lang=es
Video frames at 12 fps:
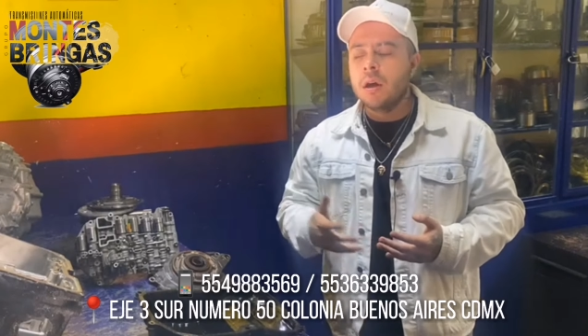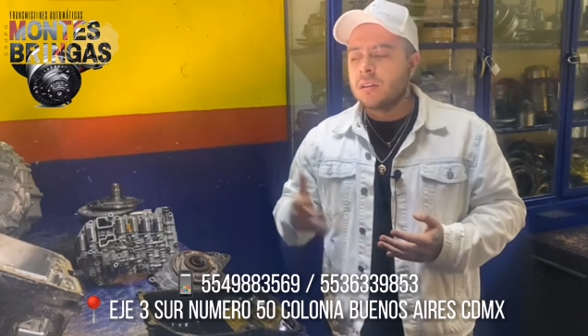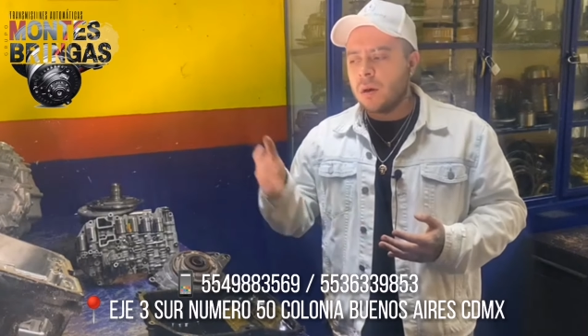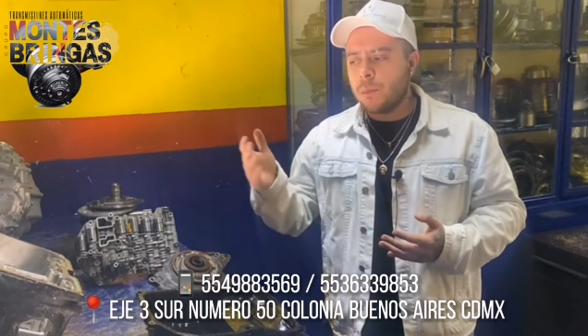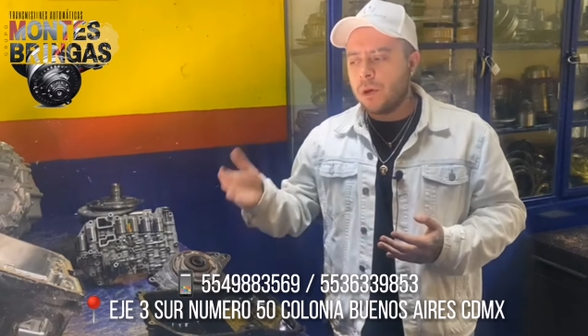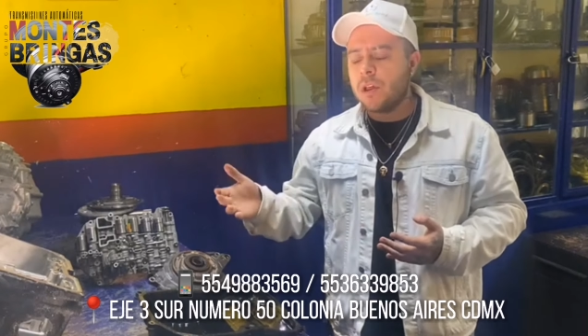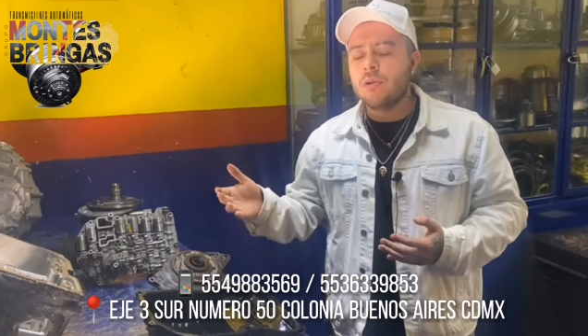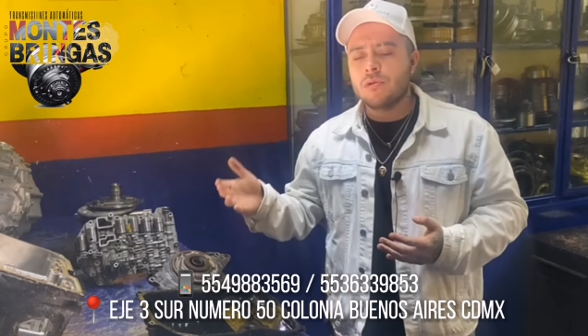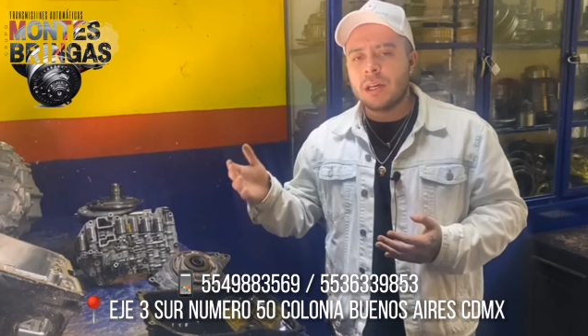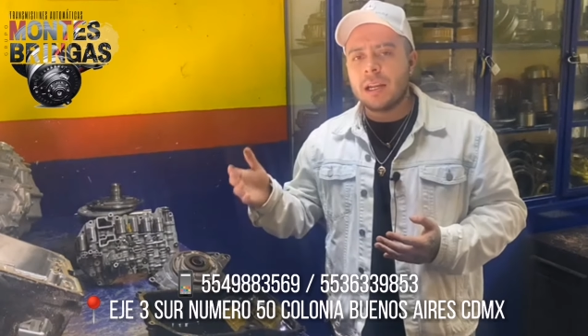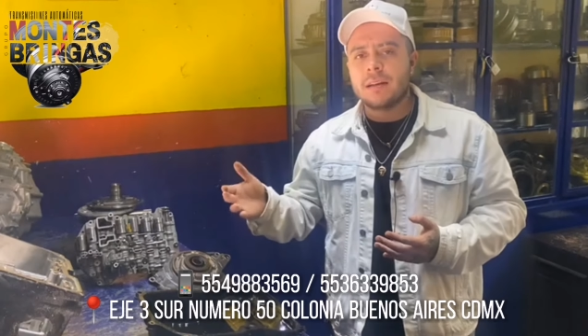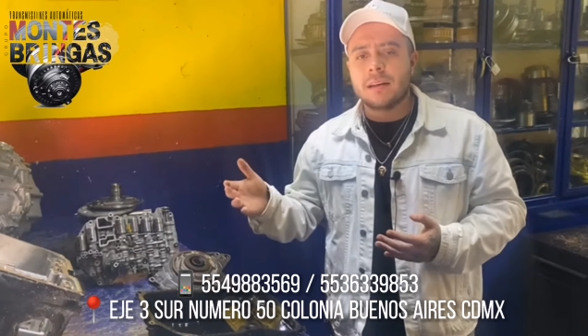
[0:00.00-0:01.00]
Se pueden
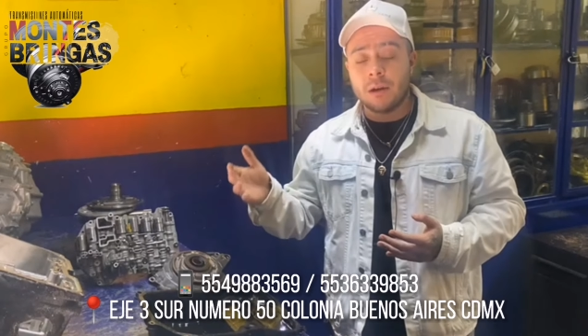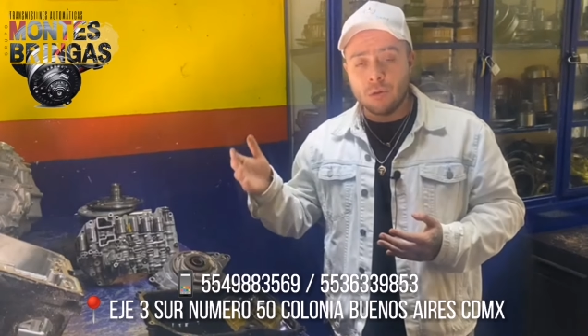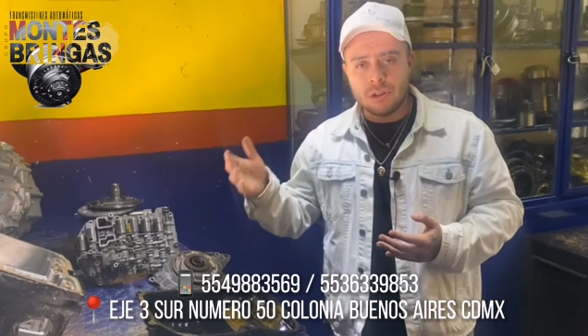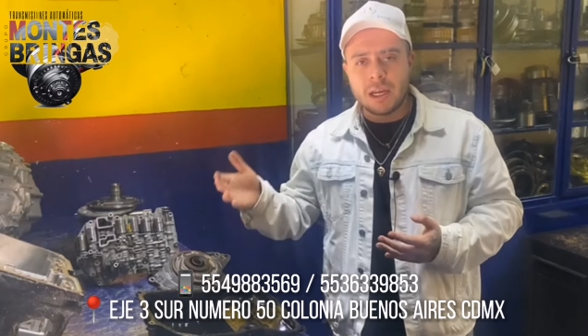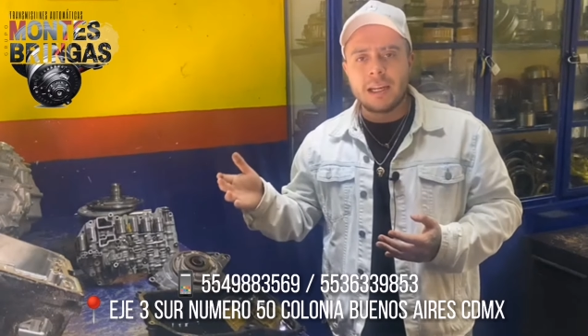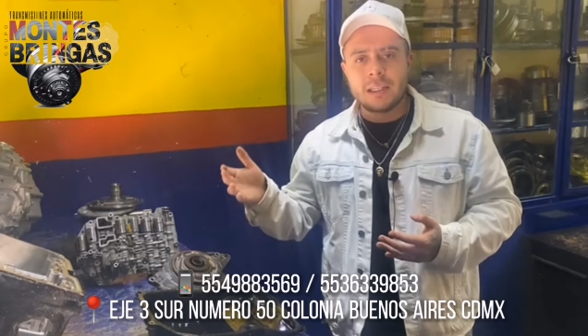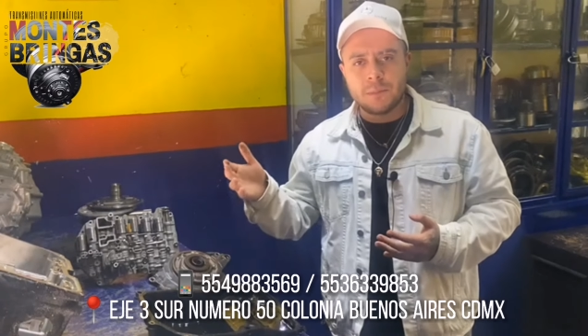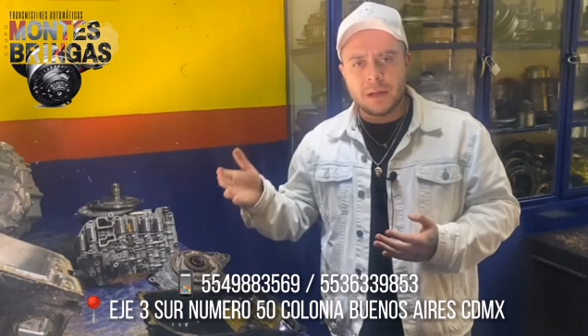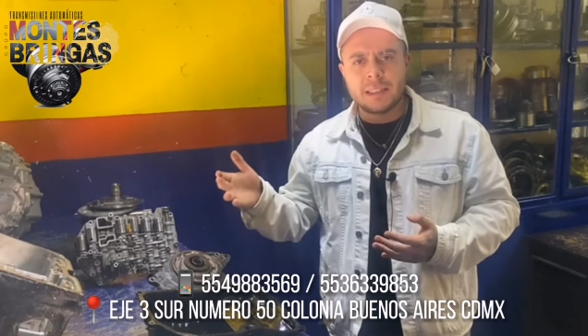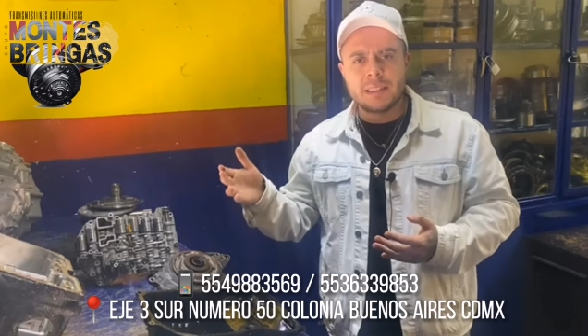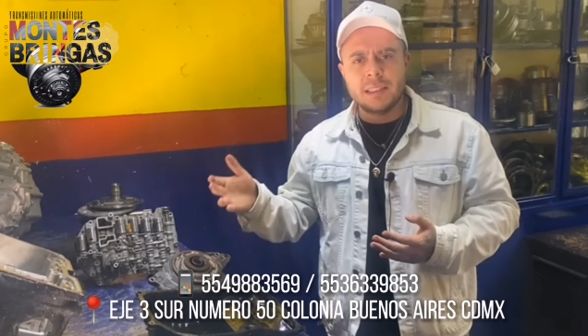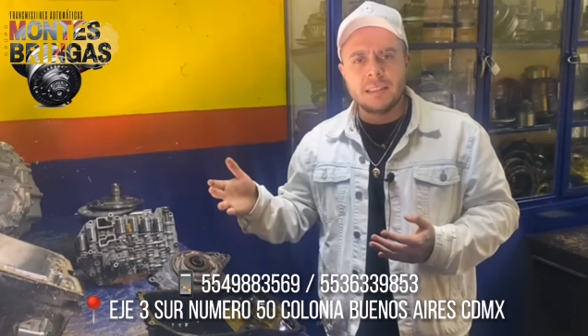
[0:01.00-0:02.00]
reusar, las
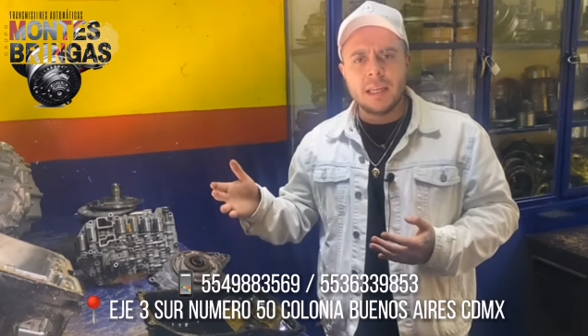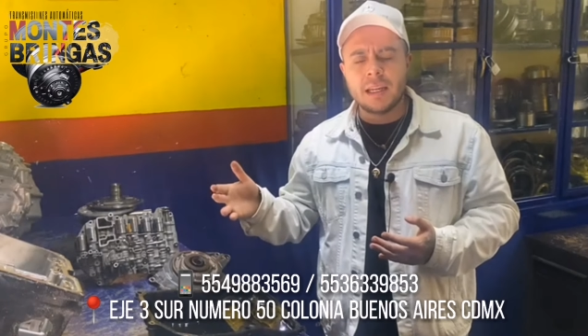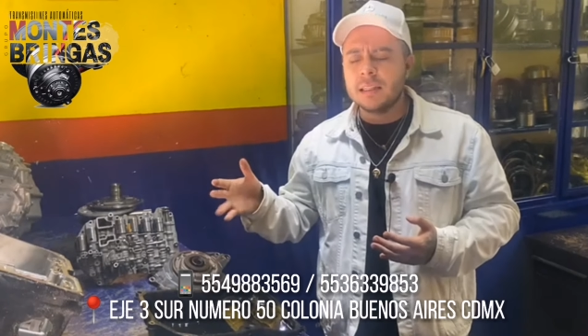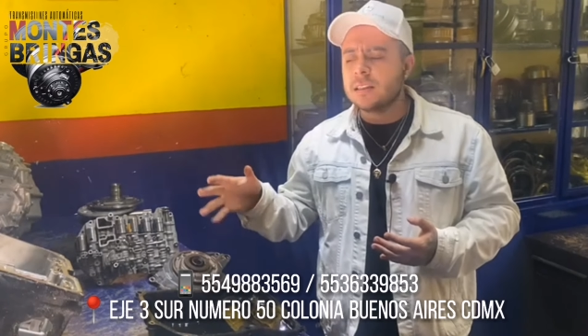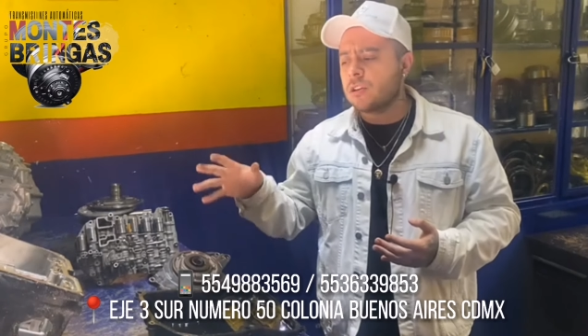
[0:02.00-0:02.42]
partes internas